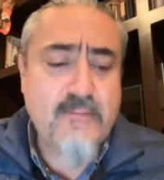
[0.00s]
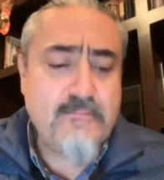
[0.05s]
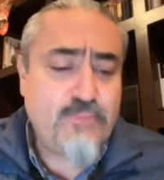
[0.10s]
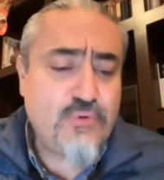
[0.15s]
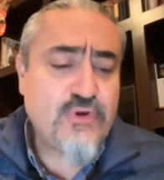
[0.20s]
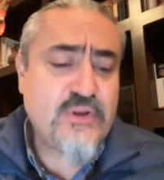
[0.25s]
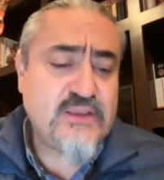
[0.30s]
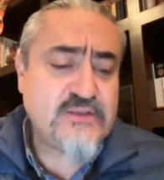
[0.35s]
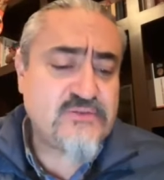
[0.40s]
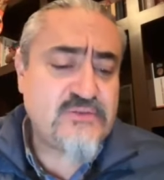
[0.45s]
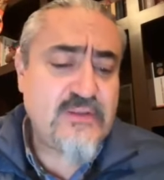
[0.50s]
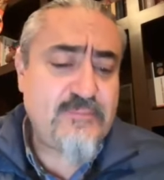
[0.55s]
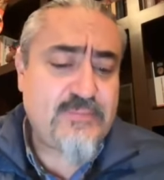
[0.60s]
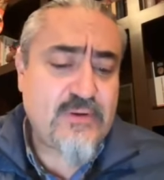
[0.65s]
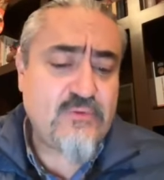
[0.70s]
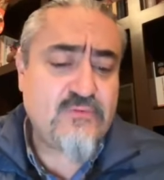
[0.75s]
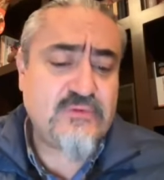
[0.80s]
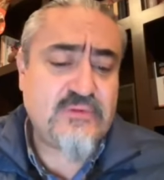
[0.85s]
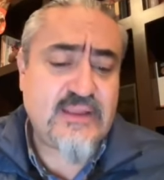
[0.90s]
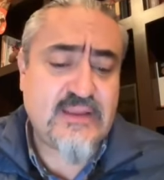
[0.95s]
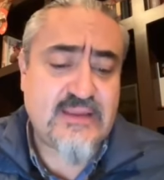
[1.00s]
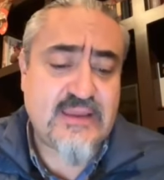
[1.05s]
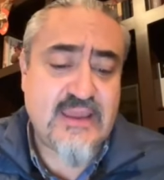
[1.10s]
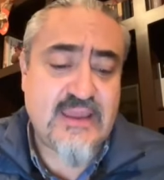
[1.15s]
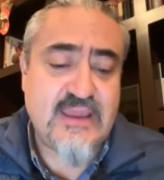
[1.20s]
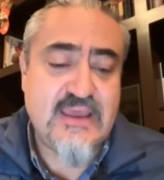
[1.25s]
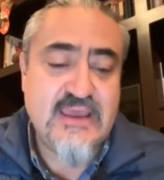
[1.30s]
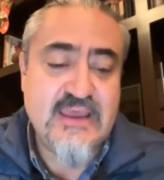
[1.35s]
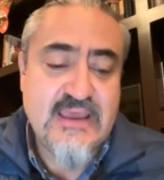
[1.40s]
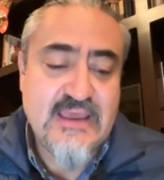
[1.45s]
Porque es una pregunta
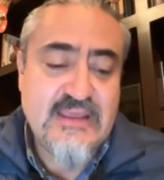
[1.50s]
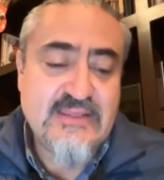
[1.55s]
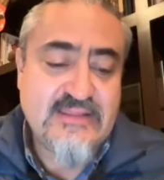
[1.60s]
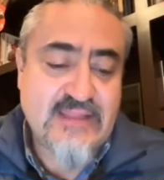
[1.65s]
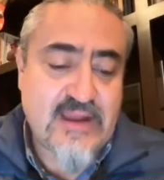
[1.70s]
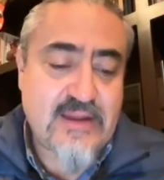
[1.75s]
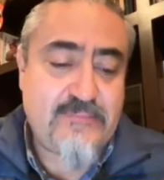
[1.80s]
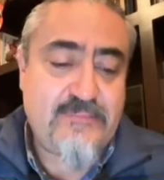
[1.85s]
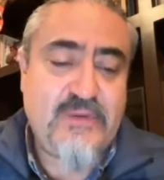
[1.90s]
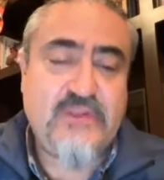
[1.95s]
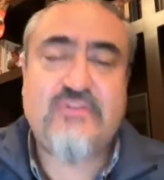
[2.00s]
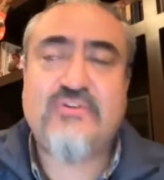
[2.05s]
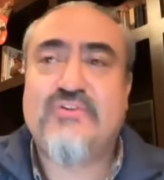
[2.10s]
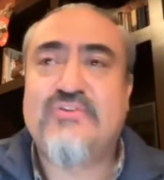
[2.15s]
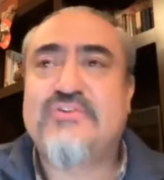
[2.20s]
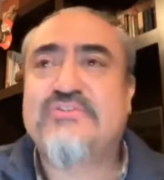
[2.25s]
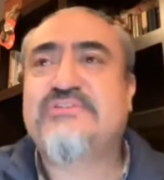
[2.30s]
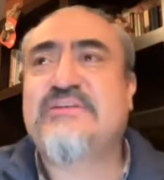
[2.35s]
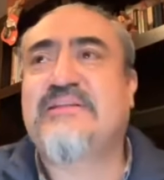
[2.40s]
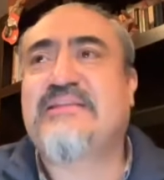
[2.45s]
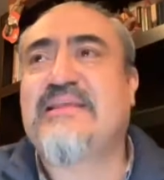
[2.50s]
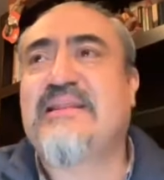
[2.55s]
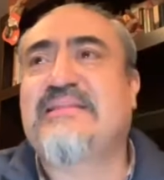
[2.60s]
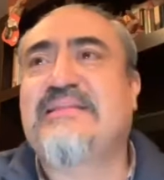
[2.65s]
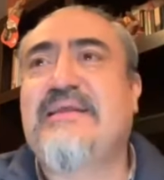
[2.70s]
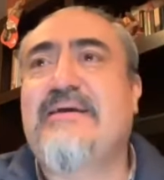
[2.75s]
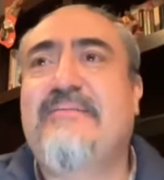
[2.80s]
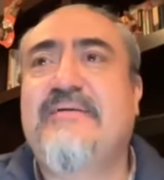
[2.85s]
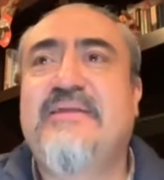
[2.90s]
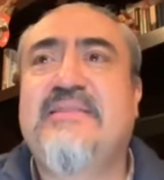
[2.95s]
que, te repito, no se
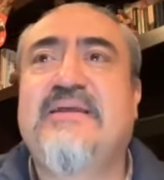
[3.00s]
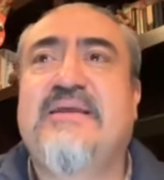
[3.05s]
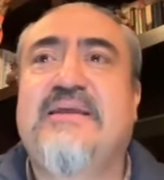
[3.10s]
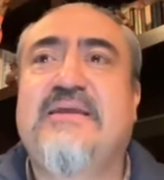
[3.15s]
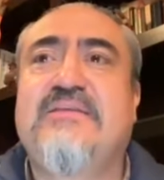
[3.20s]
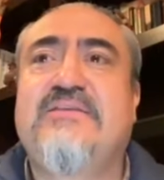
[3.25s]
trataba de que